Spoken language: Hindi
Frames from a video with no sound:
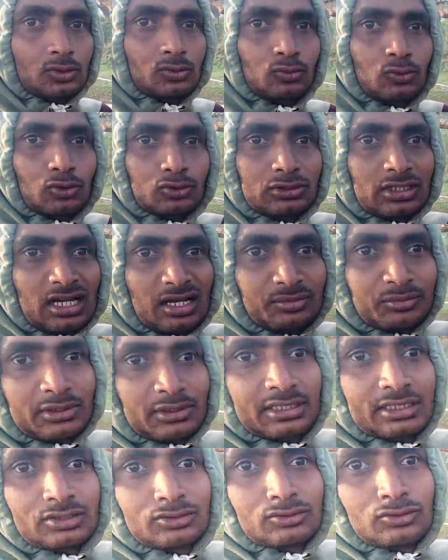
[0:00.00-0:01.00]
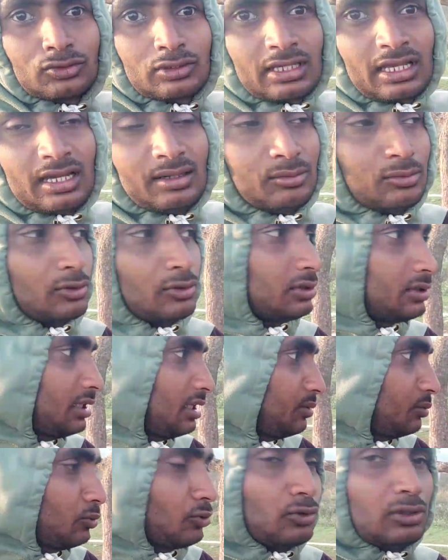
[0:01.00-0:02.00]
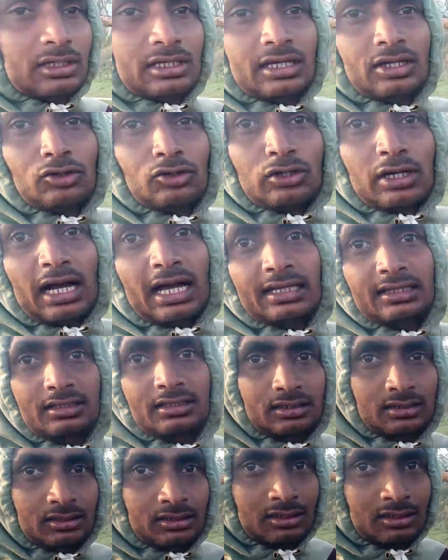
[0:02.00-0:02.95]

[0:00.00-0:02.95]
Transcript: वो जाम गई इसको क्या बोलते हैं भूल गए हो काई